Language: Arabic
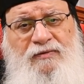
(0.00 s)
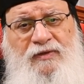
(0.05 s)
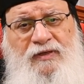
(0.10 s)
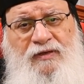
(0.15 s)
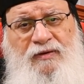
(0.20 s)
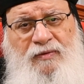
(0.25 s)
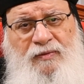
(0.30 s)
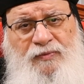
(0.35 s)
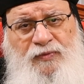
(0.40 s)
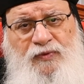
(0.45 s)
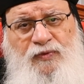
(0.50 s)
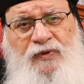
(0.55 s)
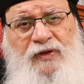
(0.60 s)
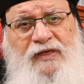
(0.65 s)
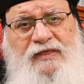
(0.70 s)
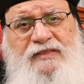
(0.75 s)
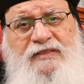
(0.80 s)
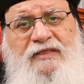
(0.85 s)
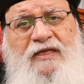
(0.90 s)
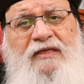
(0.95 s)
لما بنقول
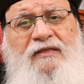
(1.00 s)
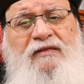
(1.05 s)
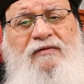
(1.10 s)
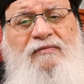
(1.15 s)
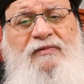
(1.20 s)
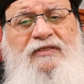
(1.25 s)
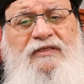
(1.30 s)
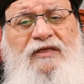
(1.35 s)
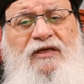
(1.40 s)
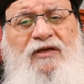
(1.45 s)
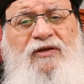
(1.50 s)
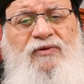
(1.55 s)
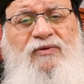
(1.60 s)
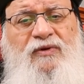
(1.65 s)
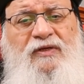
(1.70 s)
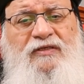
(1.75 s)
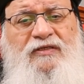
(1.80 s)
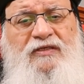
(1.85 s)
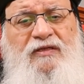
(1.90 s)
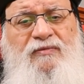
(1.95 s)
عن السيد المسيح
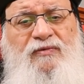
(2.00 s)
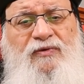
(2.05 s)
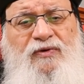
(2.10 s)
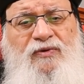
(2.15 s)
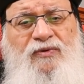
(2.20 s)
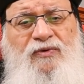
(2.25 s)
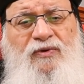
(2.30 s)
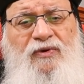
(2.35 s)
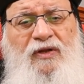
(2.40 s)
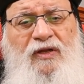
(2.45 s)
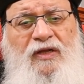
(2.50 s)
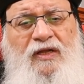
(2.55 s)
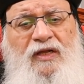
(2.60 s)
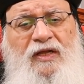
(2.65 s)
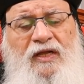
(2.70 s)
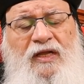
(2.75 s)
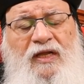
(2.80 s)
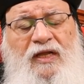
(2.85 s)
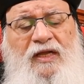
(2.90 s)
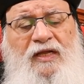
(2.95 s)
إنه أسلم الروح
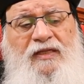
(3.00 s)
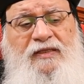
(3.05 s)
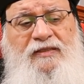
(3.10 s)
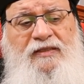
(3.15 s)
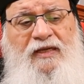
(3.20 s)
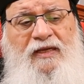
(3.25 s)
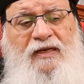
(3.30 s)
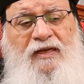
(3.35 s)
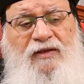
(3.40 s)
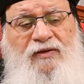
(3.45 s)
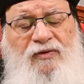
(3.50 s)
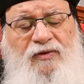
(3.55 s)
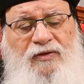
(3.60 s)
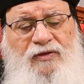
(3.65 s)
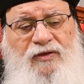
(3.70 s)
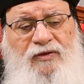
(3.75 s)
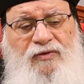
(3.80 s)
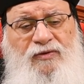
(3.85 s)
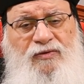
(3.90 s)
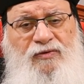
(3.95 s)
ده لا
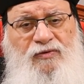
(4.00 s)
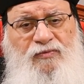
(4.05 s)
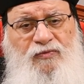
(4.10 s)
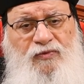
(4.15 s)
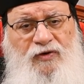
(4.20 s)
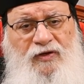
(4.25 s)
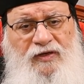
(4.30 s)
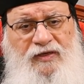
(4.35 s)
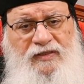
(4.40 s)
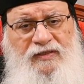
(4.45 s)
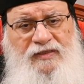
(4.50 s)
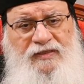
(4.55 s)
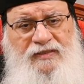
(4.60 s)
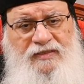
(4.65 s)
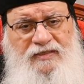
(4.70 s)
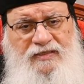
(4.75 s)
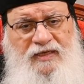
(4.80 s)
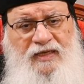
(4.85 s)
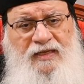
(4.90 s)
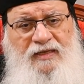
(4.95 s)
يعني إن هو مجرد
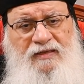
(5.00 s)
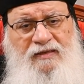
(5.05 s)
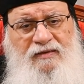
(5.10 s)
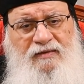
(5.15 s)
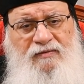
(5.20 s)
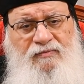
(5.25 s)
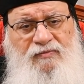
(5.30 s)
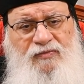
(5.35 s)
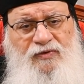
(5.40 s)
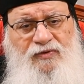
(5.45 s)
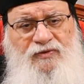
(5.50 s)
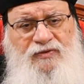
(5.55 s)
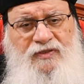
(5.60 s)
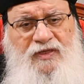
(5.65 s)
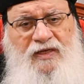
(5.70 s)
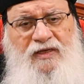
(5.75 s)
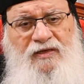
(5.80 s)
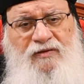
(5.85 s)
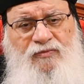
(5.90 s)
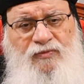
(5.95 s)
إنسان
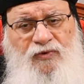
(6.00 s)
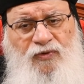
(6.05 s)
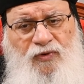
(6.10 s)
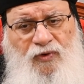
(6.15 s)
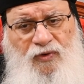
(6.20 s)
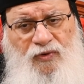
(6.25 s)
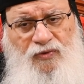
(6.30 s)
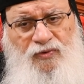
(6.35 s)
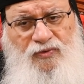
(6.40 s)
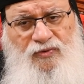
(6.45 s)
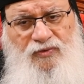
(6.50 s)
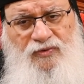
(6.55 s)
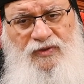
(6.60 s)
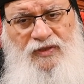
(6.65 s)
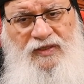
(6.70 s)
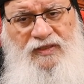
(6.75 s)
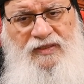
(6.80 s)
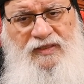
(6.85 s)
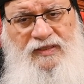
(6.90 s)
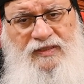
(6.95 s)
بيسلم روحه
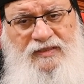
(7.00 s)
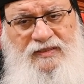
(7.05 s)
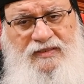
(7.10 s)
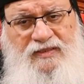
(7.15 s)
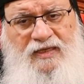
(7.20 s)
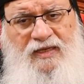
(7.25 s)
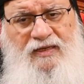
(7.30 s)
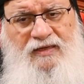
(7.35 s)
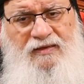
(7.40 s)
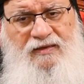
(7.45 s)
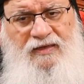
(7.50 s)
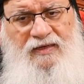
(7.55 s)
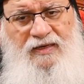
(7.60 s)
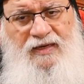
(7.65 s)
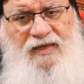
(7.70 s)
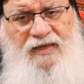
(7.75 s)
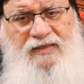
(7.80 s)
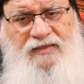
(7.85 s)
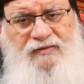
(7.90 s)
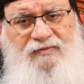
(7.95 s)
لأن الإنسان
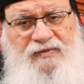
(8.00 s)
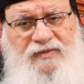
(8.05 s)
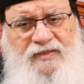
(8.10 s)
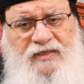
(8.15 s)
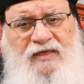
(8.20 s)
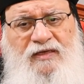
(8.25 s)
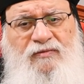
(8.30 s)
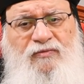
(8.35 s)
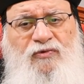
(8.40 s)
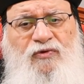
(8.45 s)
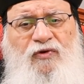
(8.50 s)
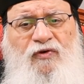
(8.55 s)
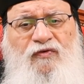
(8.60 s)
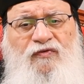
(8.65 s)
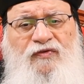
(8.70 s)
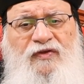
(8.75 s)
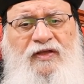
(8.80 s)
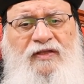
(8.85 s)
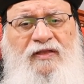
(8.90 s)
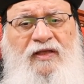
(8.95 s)
العادي بيسلم روحه
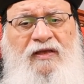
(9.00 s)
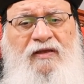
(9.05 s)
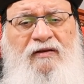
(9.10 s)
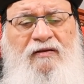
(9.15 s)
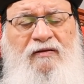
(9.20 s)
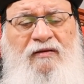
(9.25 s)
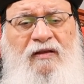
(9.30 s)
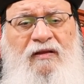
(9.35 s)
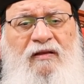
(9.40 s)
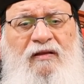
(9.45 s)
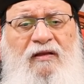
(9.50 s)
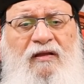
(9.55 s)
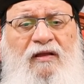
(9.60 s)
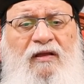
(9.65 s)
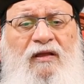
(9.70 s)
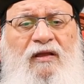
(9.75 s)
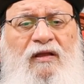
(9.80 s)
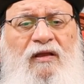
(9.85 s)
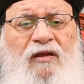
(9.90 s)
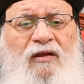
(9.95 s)
في يدي الله
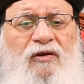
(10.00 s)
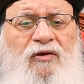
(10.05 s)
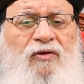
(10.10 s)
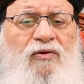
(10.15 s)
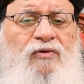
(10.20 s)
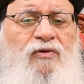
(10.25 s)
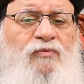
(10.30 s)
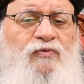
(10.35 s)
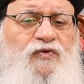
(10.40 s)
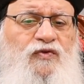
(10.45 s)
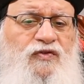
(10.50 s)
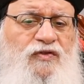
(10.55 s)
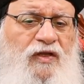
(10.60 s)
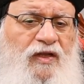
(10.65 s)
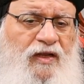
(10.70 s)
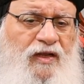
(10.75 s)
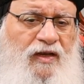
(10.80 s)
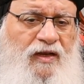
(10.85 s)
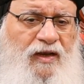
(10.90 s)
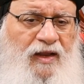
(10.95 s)
اللي هو
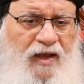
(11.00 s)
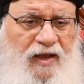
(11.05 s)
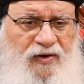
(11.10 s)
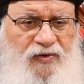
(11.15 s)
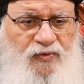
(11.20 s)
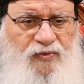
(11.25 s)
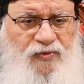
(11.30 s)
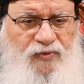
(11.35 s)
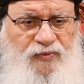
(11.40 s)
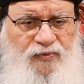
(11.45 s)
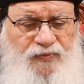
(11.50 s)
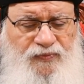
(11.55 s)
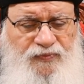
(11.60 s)
مستقل عنه